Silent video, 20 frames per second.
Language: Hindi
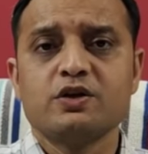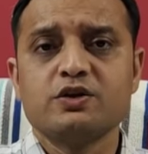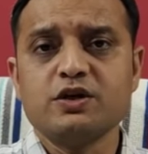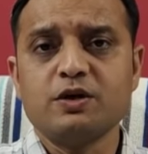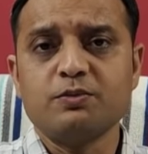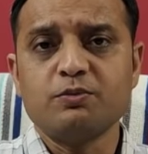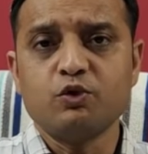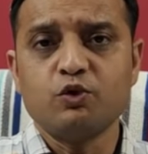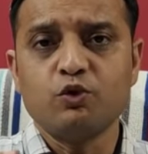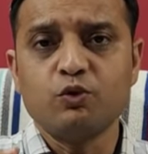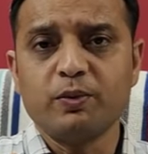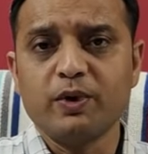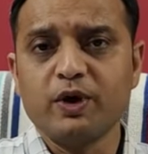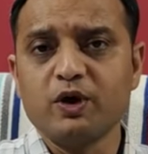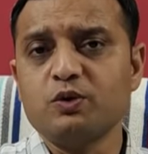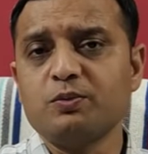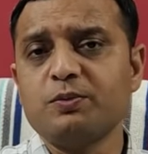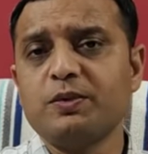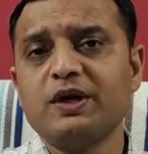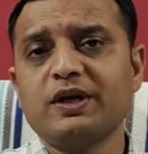जब
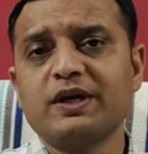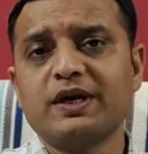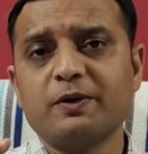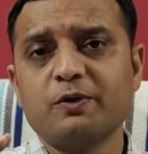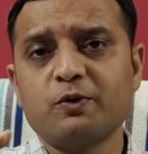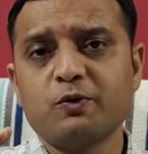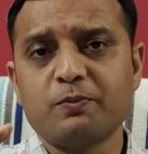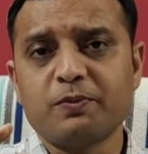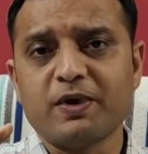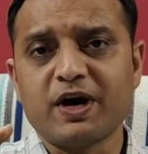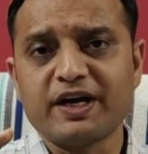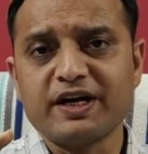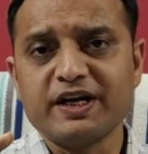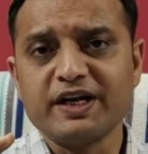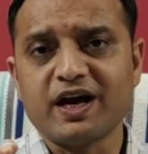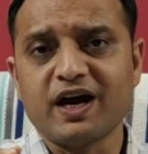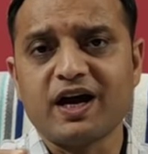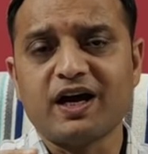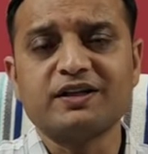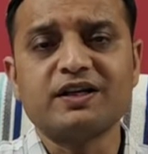उबल उबल के वो पानी
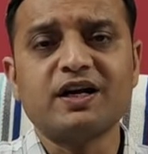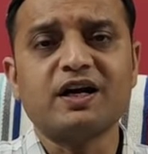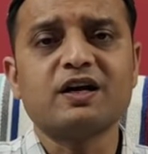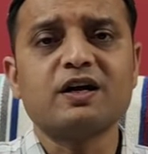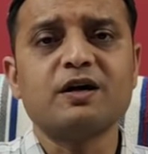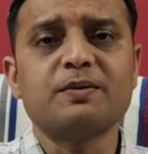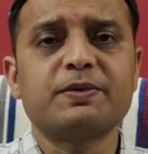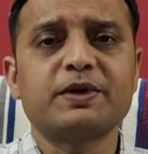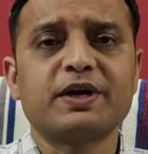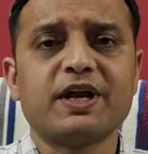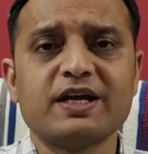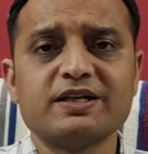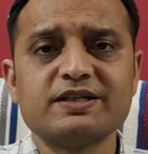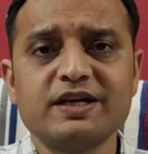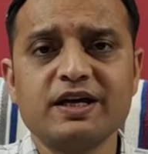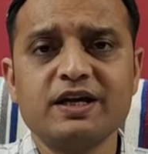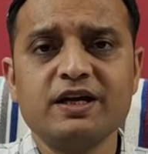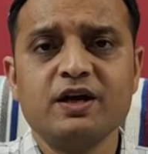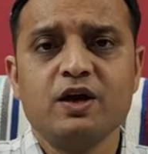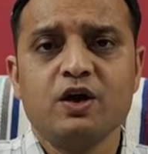आधा कप रह
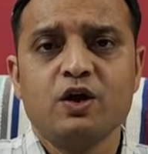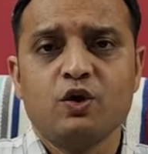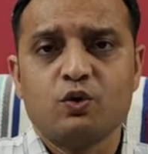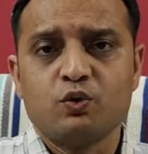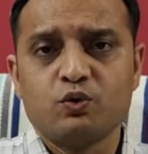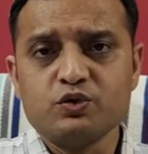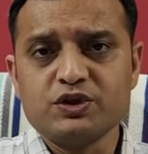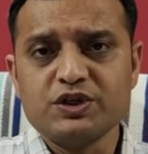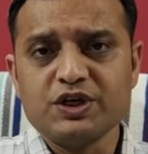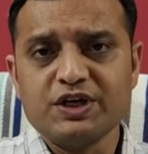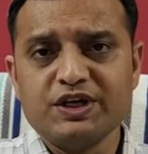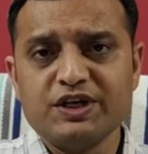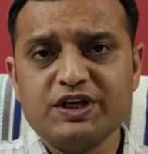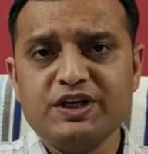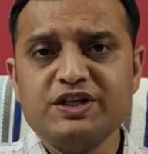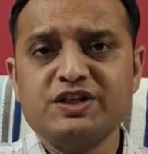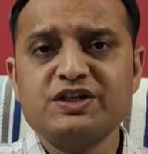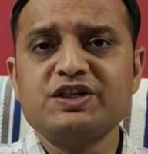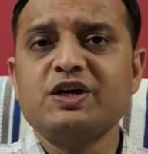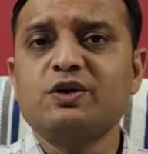जाए उसे
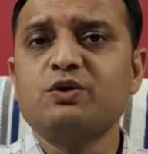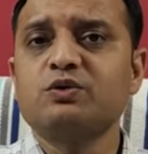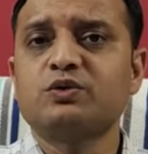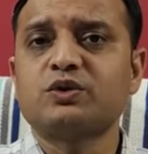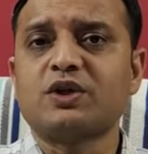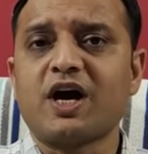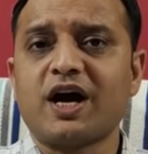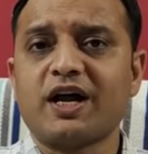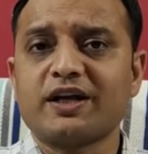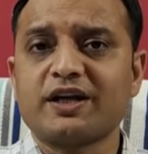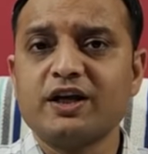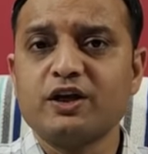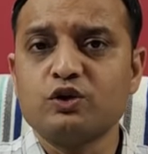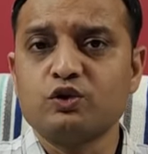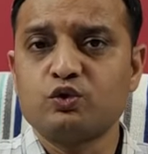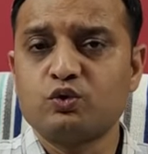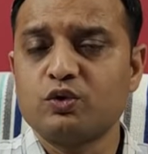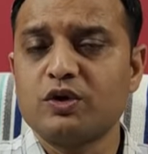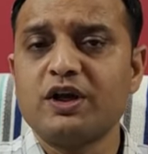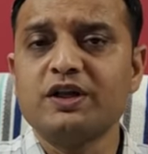नीचे उतार के
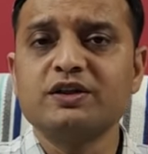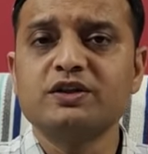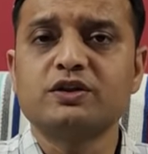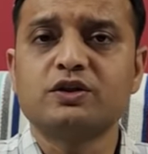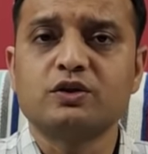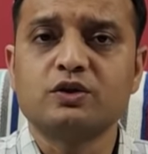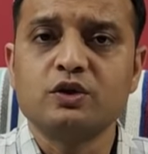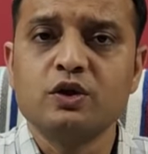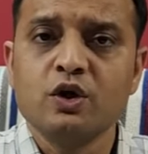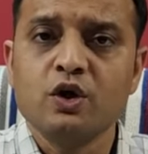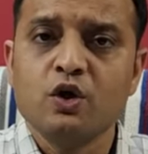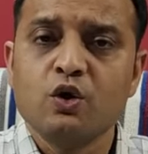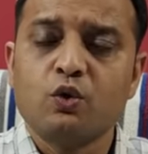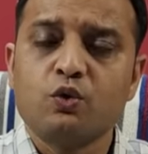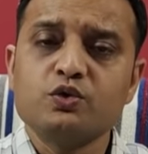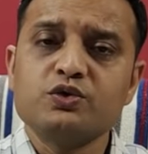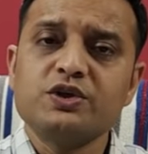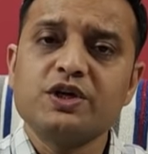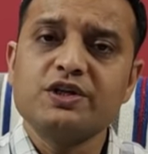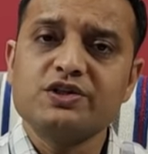तुरंत
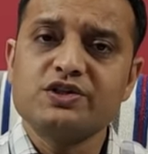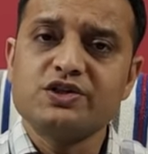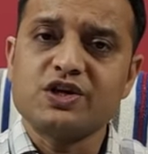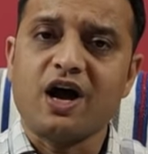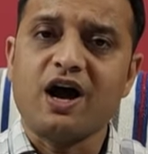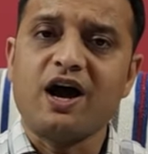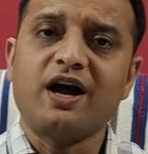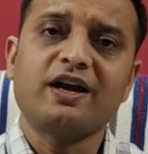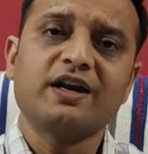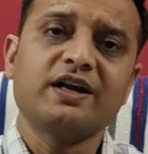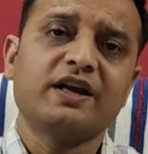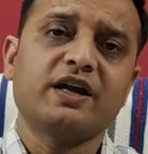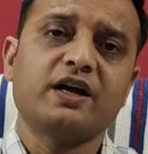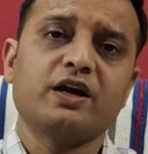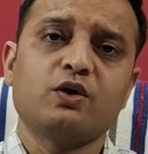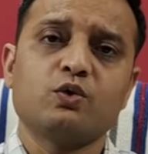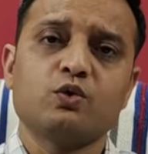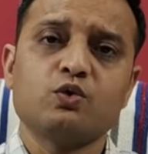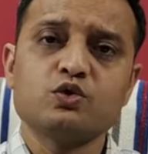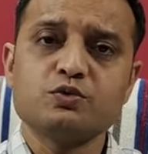उसे छान
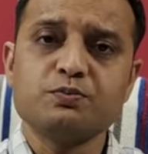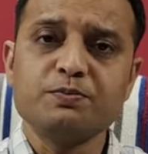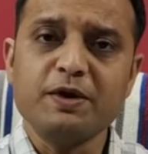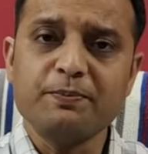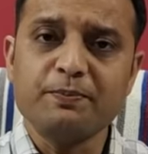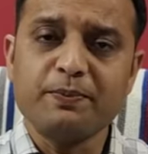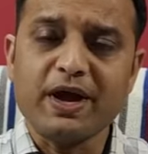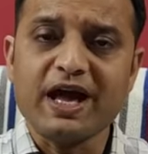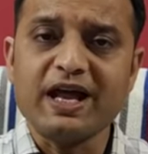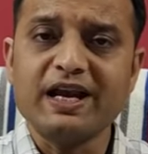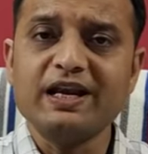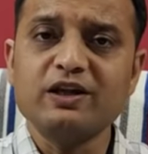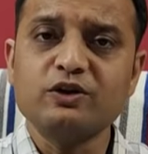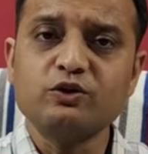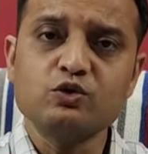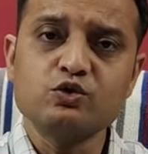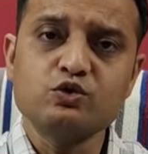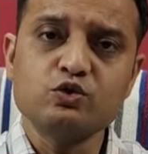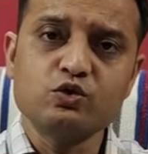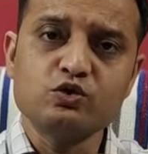के उसमें पहले
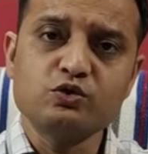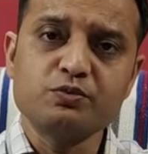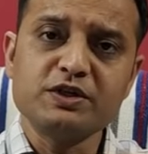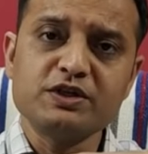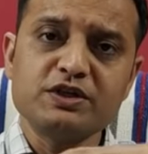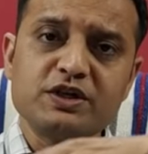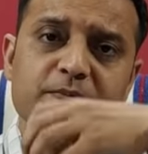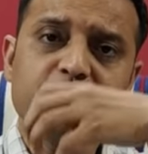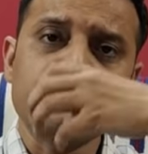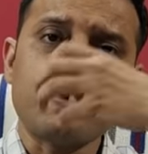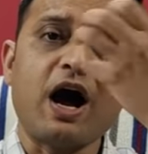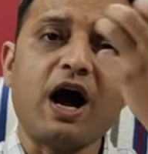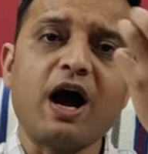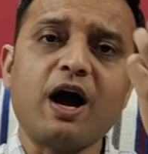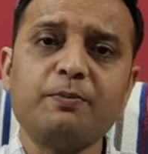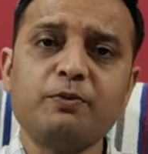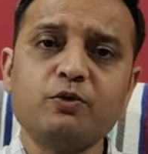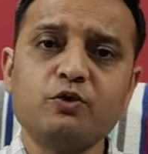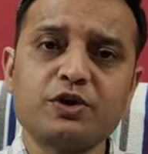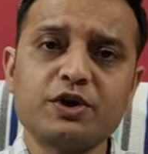तो जो उसमें से
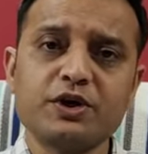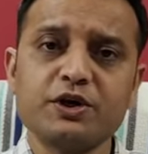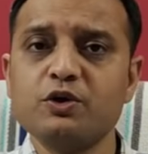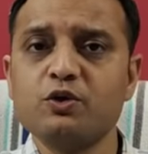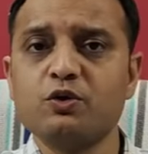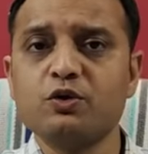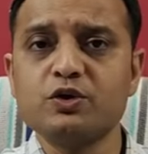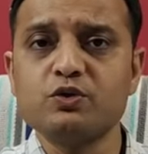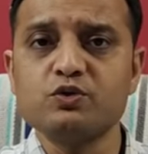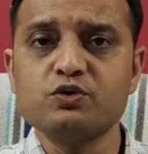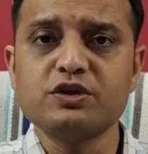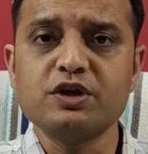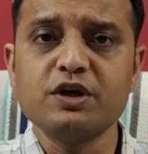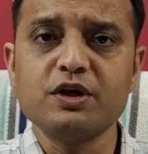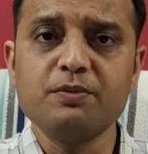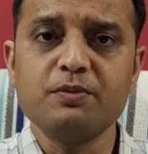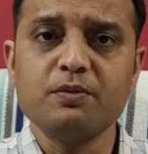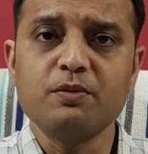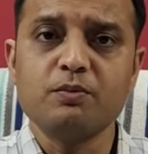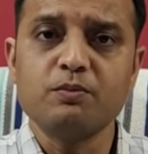भाप उठ रही होगी उसे
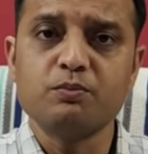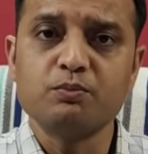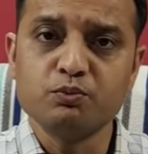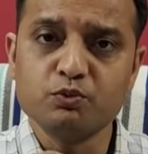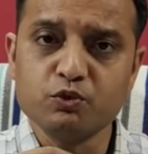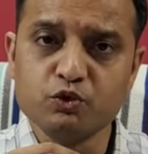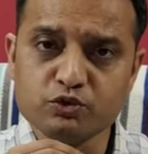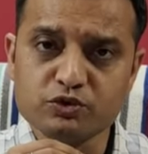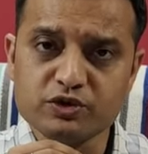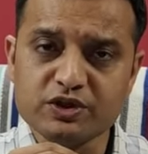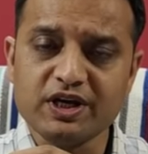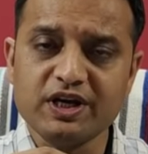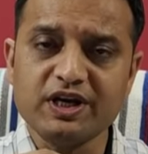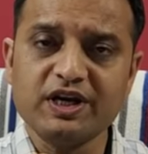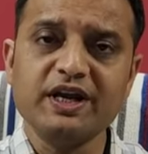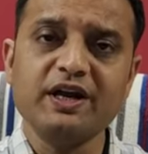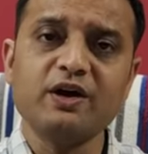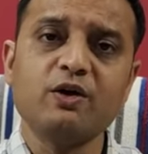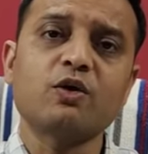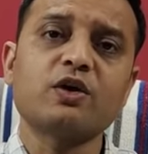मुंह से
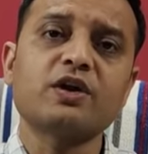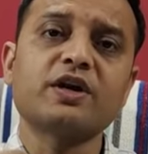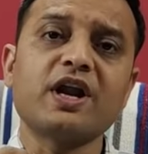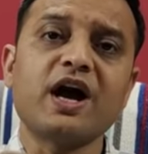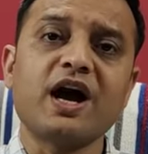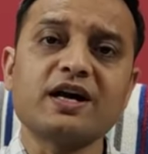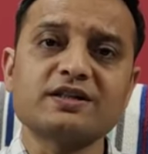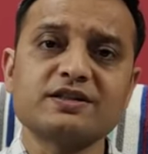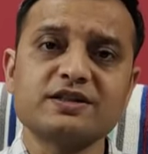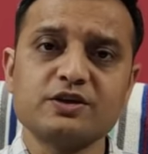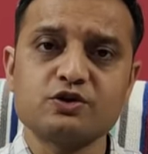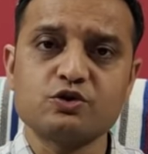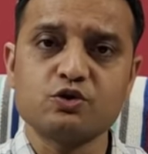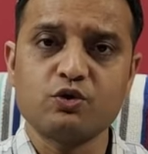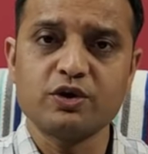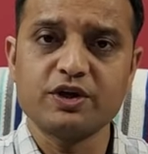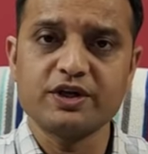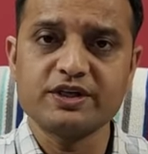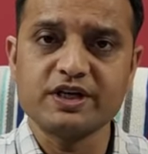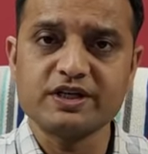ले और नाक से
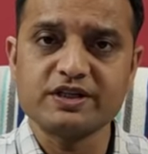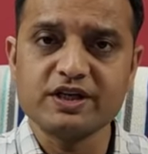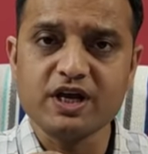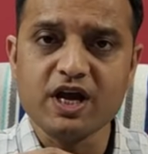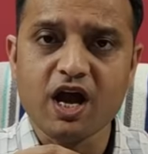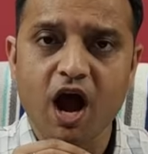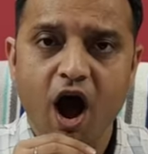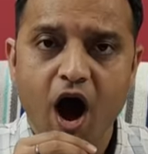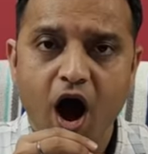छोड़े जैसे